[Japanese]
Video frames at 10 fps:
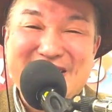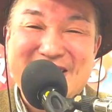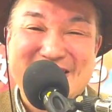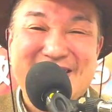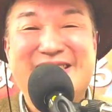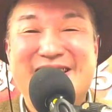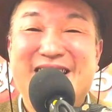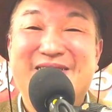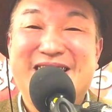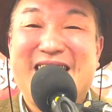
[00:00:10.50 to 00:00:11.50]
うこそお越しく
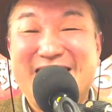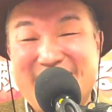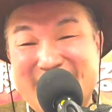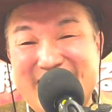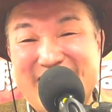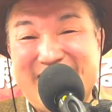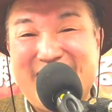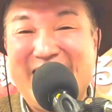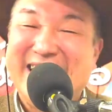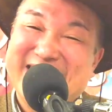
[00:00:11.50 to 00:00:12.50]
ださいましたどうぞ
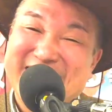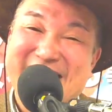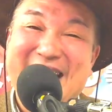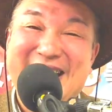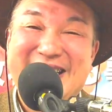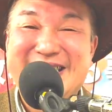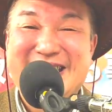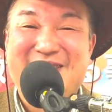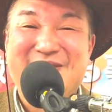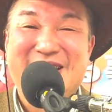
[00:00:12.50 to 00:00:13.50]
お入りください
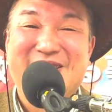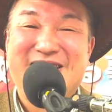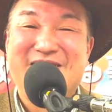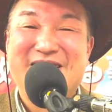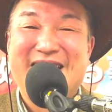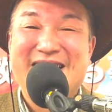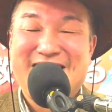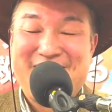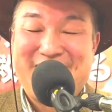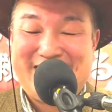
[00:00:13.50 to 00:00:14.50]
最後までご視聴お願
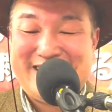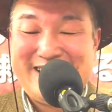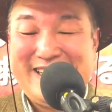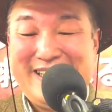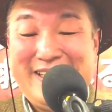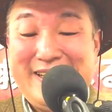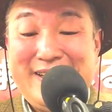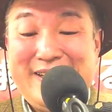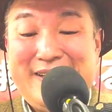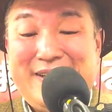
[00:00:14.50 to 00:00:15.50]
いいたします
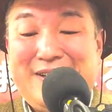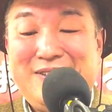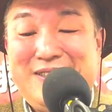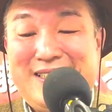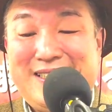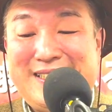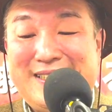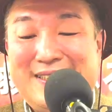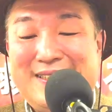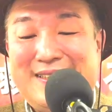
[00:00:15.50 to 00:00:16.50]
本日
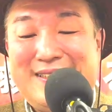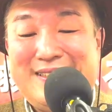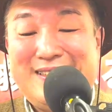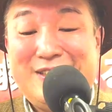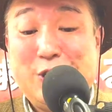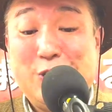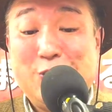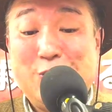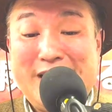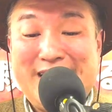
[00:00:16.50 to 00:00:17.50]

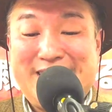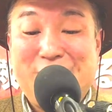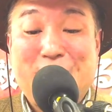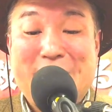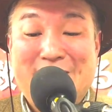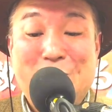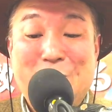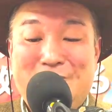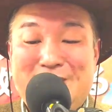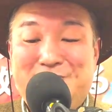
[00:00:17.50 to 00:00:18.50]
12月4日
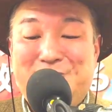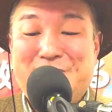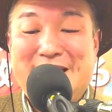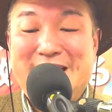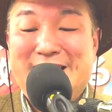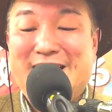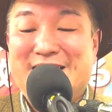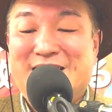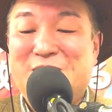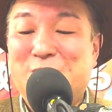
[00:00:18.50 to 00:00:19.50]
土曜日い
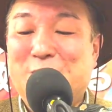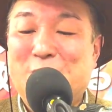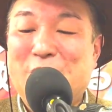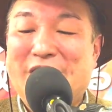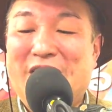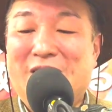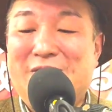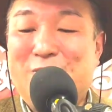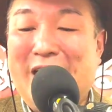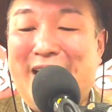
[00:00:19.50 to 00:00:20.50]
つか死ぬこと以
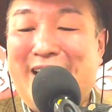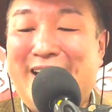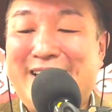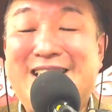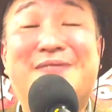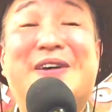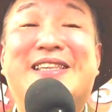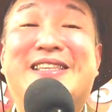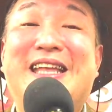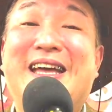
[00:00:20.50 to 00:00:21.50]
外は
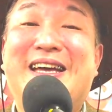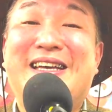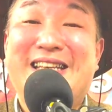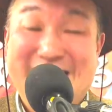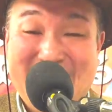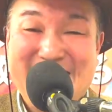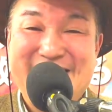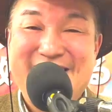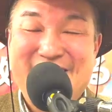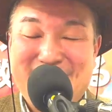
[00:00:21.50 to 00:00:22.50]
決まっていな
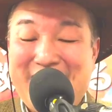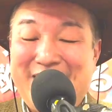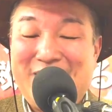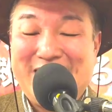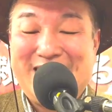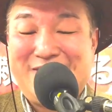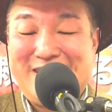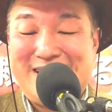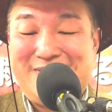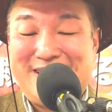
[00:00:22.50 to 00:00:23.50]
いという題でお
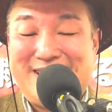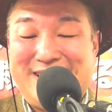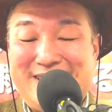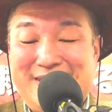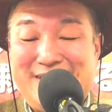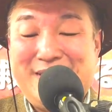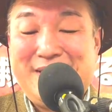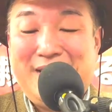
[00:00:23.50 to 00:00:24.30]
話をいたします